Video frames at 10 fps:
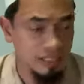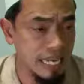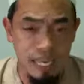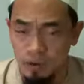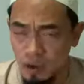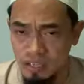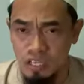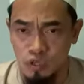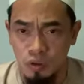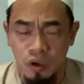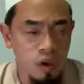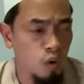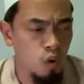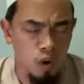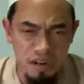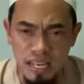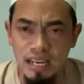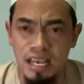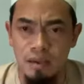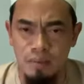แต่อย่างน้อยที่สุดคน
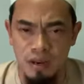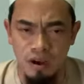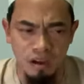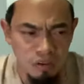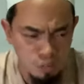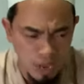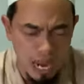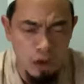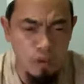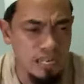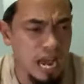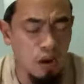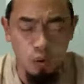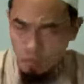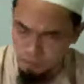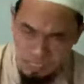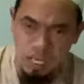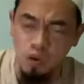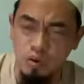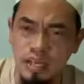ดีๆพี่น้องเวลาวิญญาณหลุดมัน
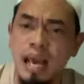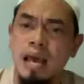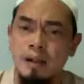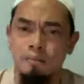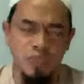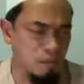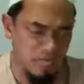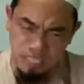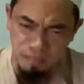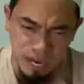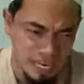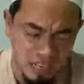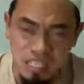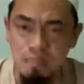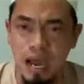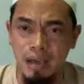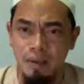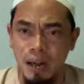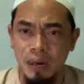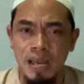จะหลุดง่ายมันจะไปอย่างสบาย
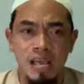มาก